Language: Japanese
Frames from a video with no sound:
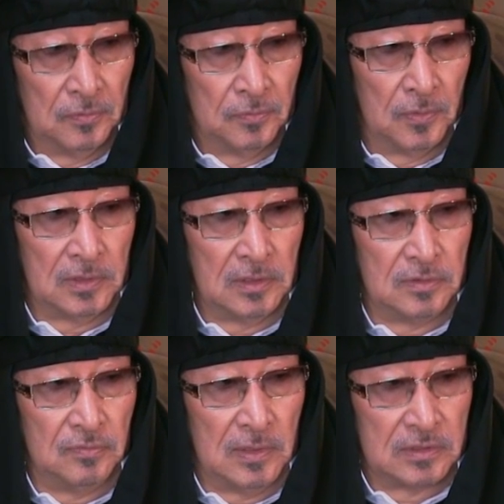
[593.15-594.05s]
私
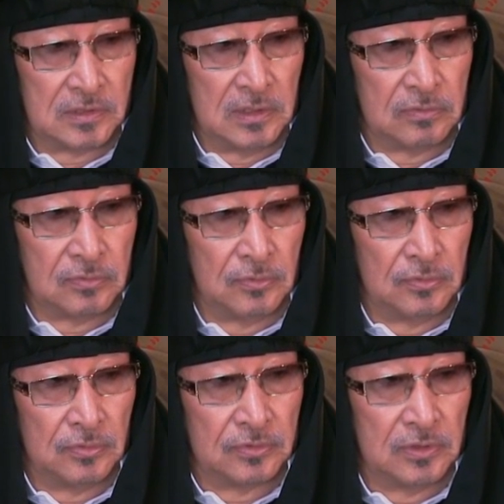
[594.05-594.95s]
は政党
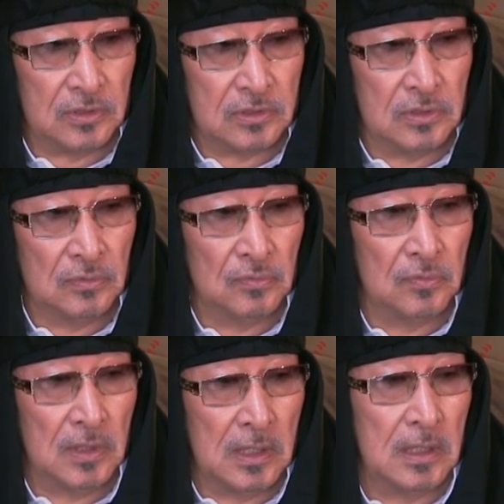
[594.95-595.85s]
助成金
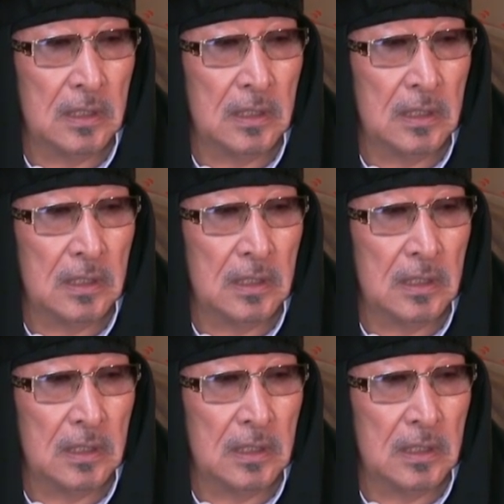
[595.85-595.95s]
は